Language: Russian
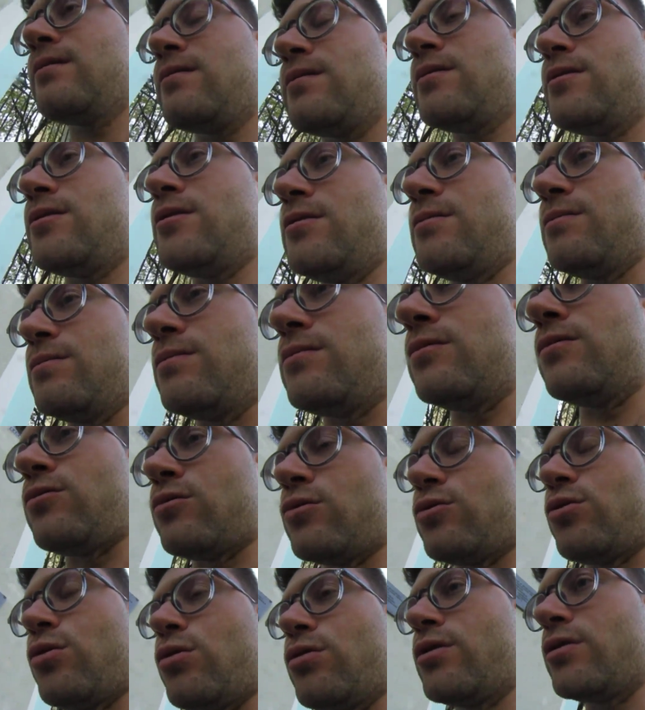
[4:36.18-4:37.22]
с ним
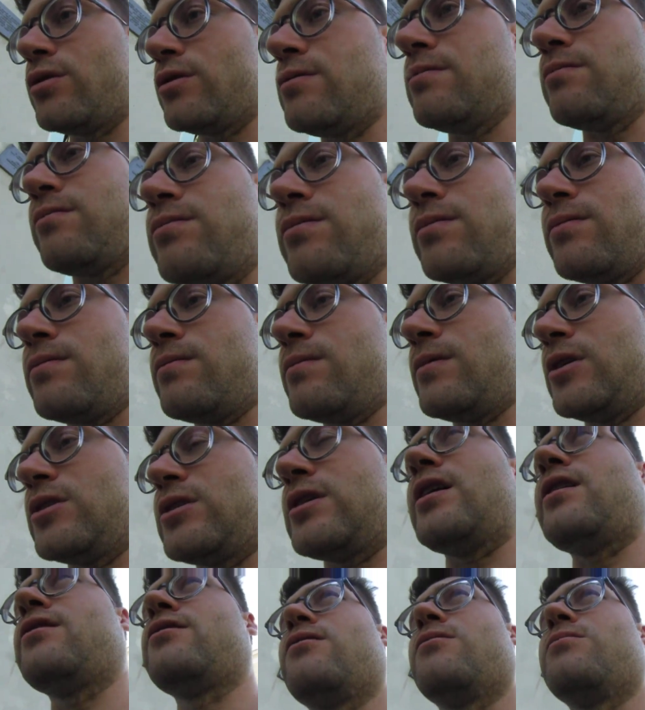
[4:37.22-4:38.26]
он долго
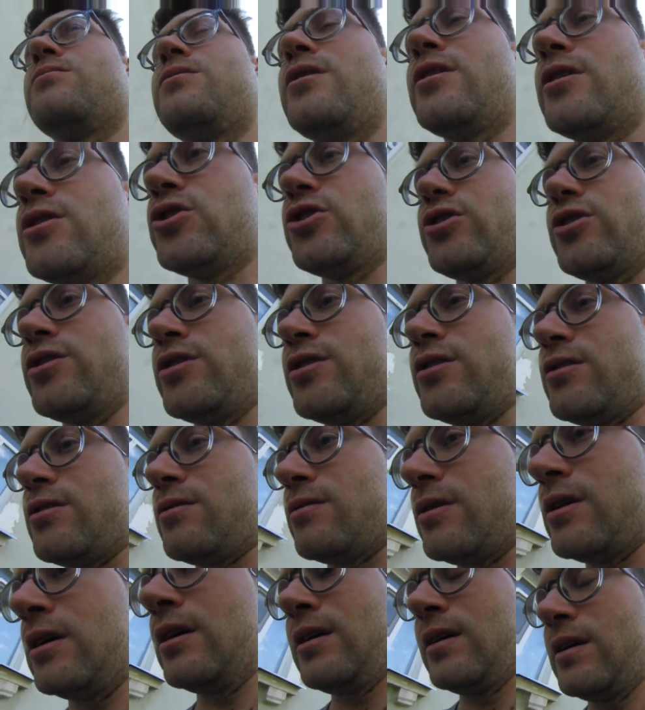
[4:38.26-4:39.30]
рассказывал мне о жизни
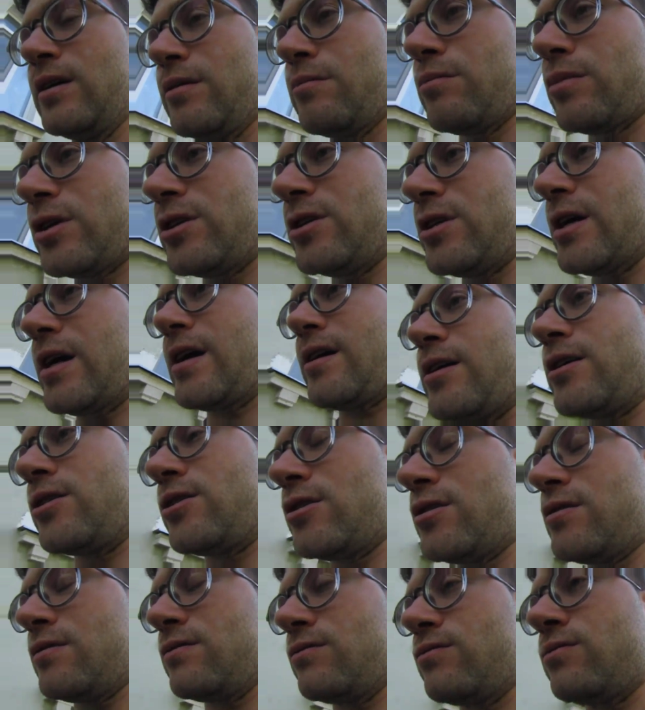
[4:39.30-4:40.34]
бродя,
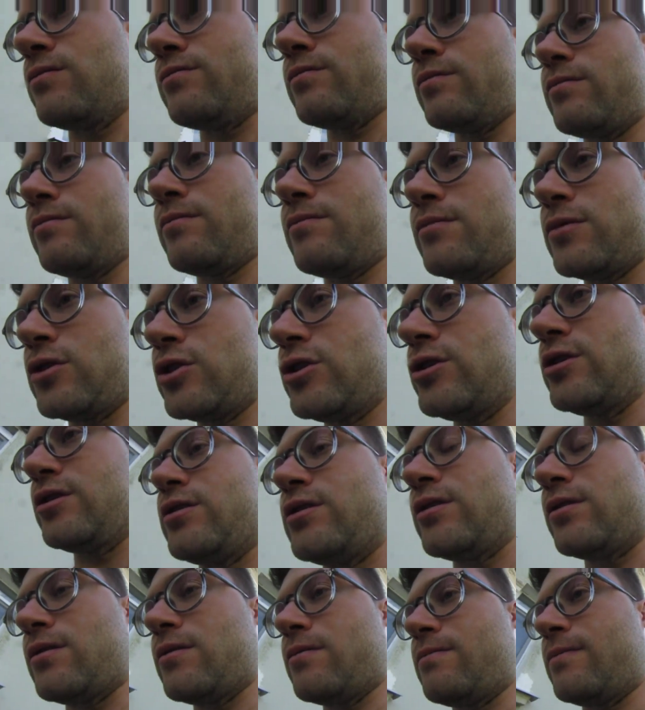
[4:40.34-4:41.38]
ну,
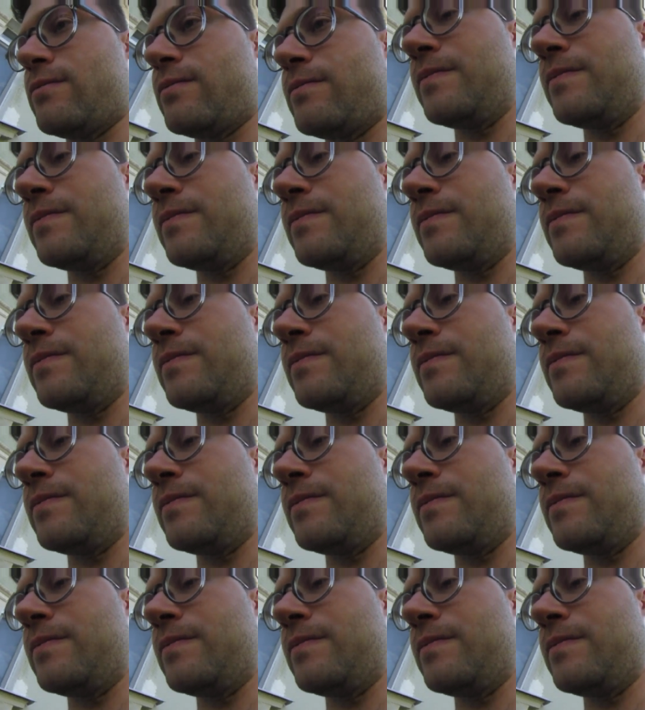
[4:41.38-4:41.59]
жизни там.